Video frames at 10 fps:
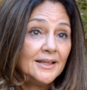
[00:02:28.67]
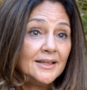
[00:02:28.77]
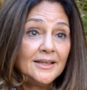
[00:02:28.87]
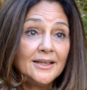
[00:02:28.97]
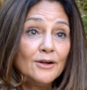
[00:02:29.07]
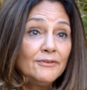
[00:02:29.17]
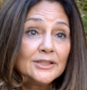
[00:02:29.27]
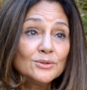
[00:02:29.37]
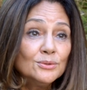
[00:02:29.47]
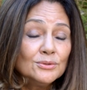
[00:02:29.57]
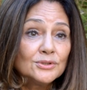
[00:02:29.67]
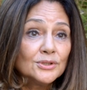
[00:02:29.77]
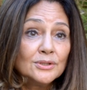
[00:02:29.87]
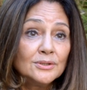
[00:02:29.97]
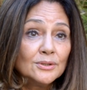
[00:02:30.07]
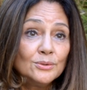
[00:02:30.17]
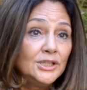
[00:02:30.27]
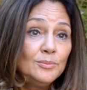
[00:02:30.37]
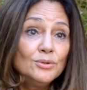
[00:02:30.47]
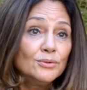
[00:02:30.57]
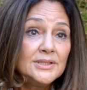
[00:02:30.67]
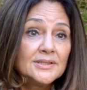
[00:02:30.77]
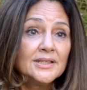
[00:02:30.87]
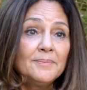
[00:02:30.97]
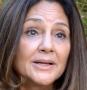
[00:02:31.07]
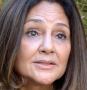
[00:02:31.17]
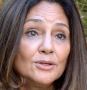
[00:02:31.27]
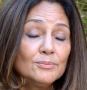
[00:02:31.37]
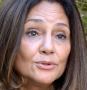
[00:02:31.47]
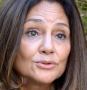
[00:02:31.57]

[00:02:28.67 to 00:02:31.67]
Et en fin de compte, euh, au début, au lycée, par exemple,